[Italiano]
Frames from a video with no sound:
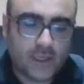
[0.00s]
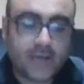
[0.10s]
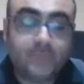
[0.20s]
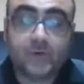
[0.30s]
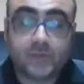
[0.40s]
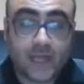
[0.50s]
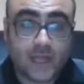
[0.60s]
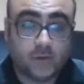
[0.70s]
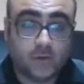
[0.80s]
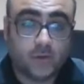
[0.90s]

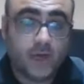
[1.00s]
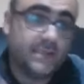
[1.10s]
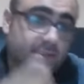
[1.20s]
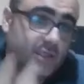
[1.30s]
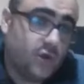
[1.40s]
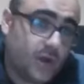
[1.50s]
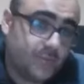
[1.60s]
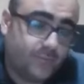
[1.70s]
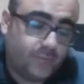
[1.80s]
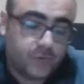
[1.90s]
apportando, anzi ho
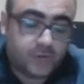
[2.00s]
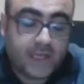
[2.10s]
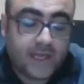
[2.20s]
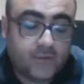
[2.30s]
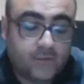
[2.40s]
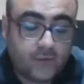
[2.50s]
apportato